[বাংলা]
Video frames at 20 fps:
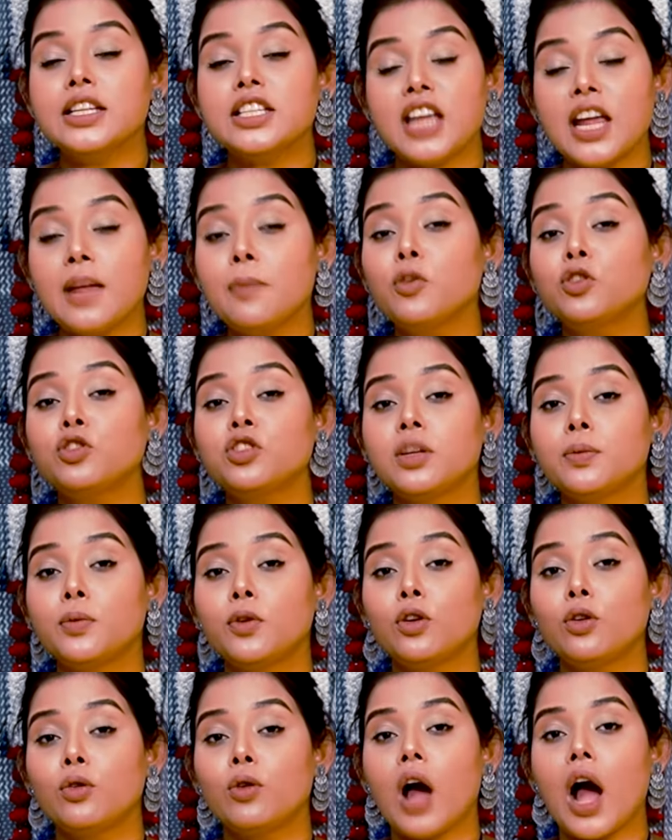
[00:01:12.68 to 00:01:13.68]
সেই মন্ত্রী
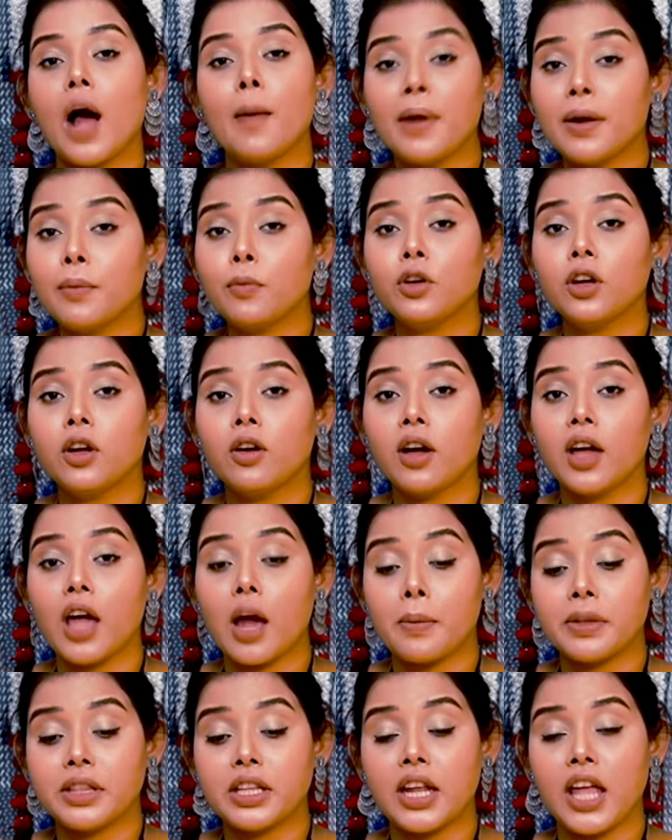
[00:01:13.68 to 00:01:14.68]
বলল আমার মনে হয়
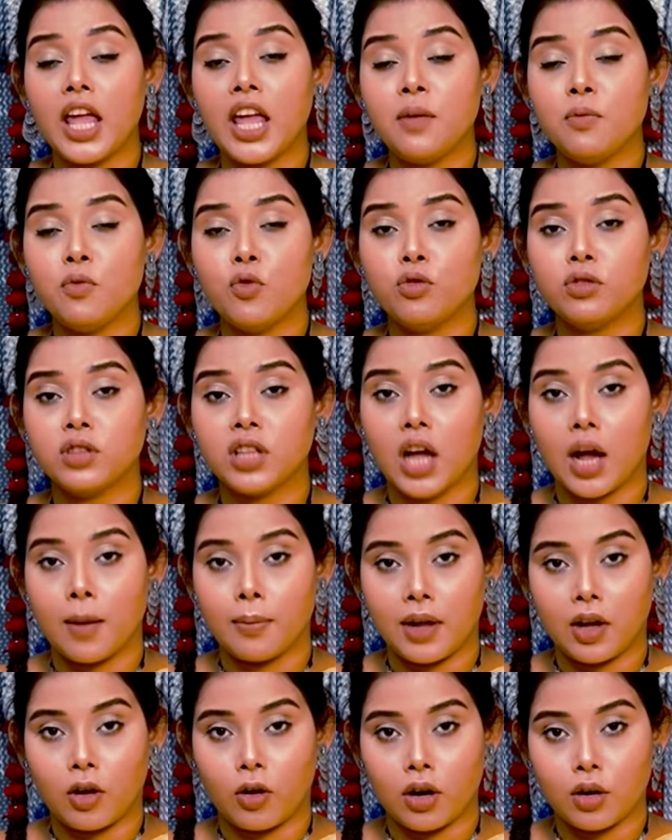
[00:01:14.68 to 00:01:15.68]
আমাদের এই মুহূর্তে
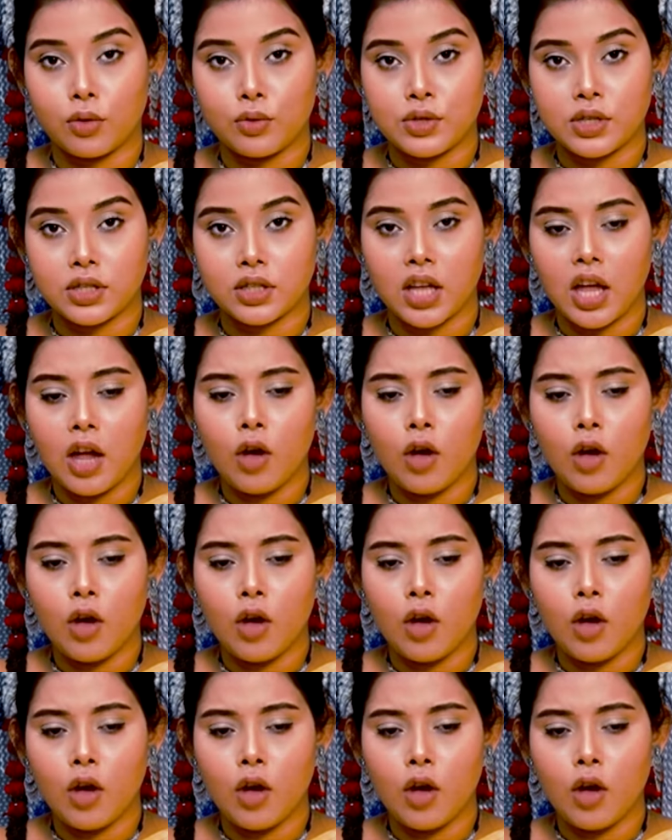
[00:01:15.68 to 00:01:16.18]
হামলা করা উচিত